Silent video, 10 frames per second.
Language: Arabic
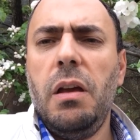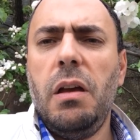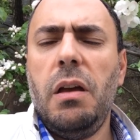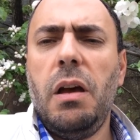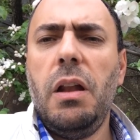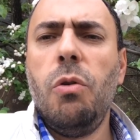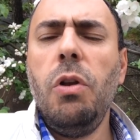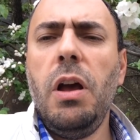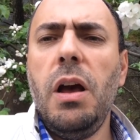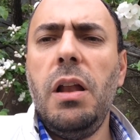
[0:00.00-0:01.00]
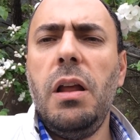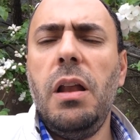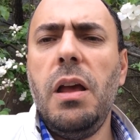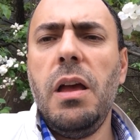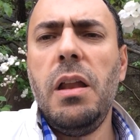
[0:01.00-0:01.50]
آه، على كل حال
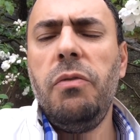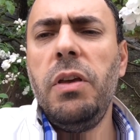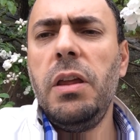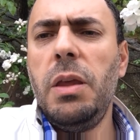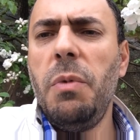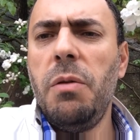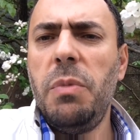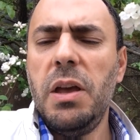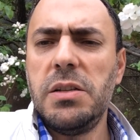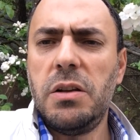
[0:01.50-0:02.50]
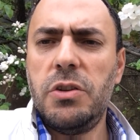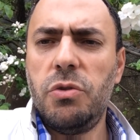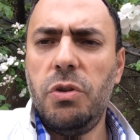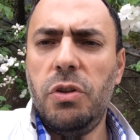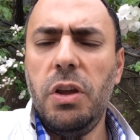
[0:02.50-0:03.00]
الآن في اهتمام بهذا
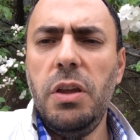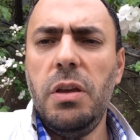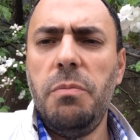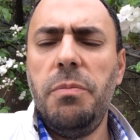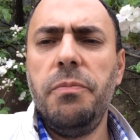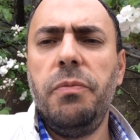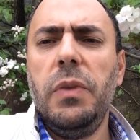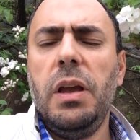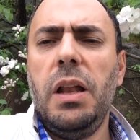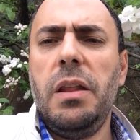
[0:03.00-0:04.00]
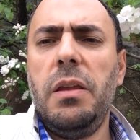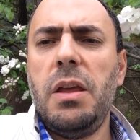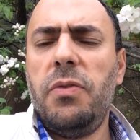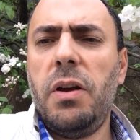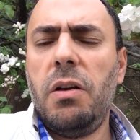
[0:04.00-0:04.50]
الرجل الطيب الذي
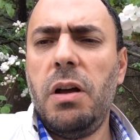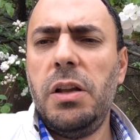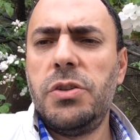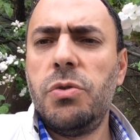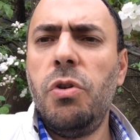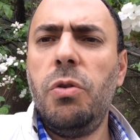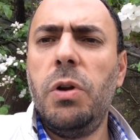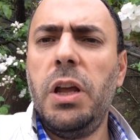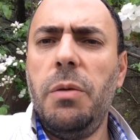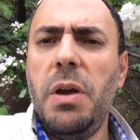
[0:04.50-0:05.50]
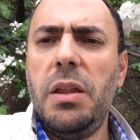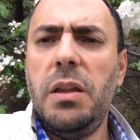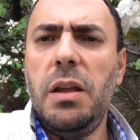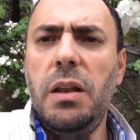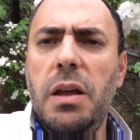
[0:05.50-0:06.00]
تفرغ للزهد
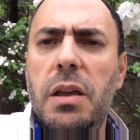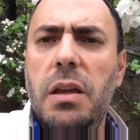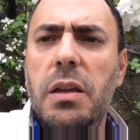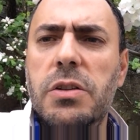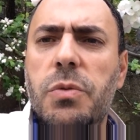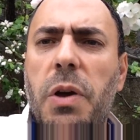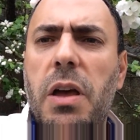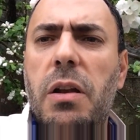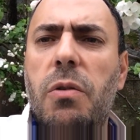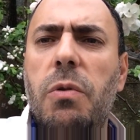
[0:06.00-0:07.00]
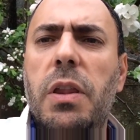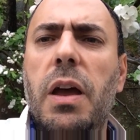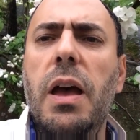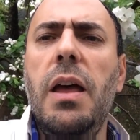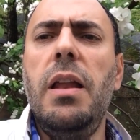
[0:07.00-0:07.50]
ولعبادة الله سبحانه
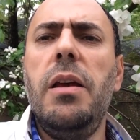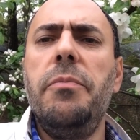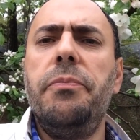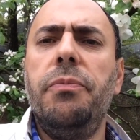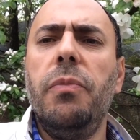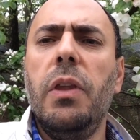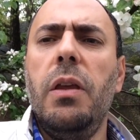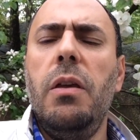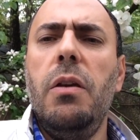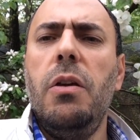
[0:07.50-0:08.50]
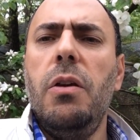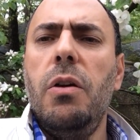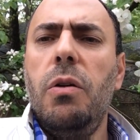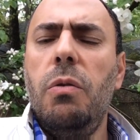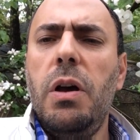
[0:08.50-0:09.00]
وتعالى
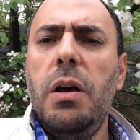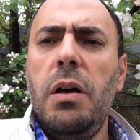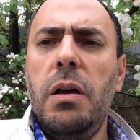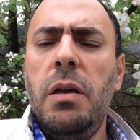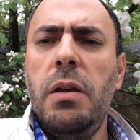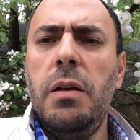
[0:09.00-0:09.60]
وهذا